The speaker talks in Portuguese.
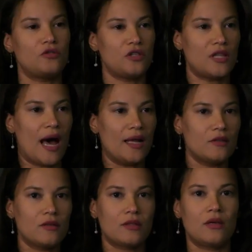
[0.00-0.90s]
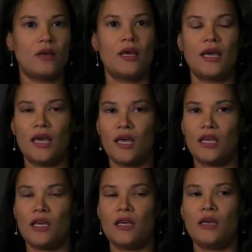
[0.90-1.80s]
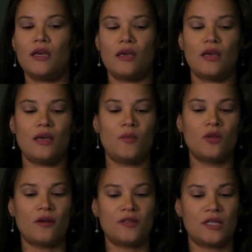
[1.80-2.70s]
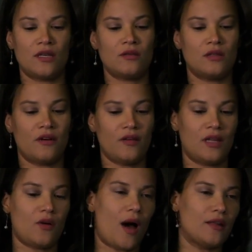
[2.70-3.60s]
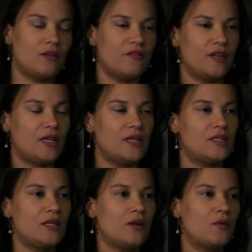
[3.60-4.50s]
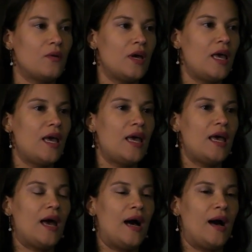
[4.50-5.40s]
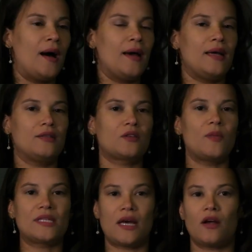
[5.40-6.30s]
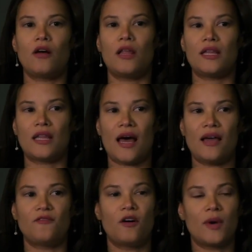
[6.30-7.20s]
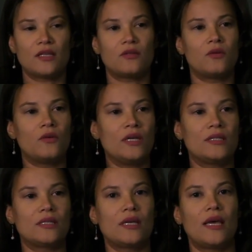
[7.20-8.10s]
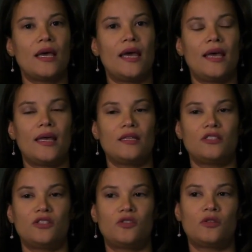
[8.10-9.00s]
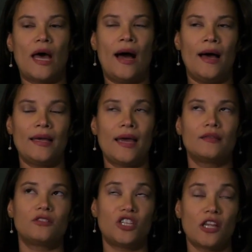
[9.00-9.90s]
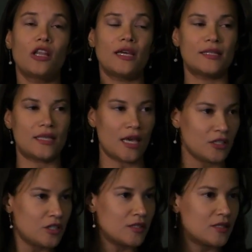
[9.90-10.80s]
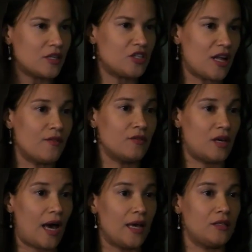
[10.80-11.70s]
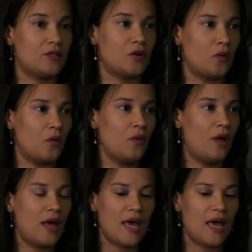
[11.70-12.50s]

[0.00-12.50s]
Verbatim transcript: de dados que em 1994 e 95 ah, eles começaram a coletar informações ah, de adolescentes que estavam na high school.